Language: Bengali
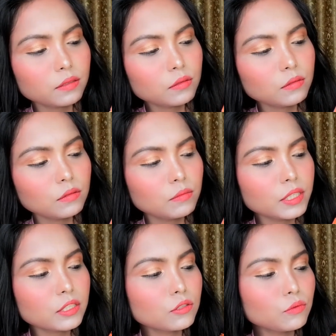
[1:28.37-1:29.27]
তো
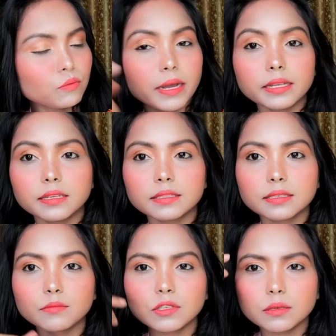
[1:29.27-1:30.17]
বেশ কিছু হোয়াইট আছে
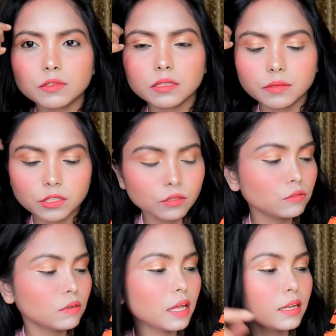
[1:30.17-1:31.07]
মোটামুটি বেশ
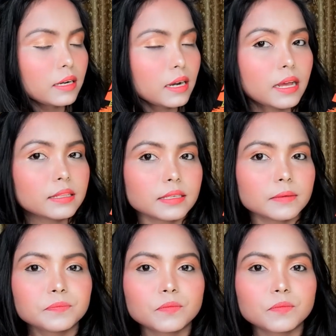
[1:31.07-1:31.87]
কিছু কালার আছে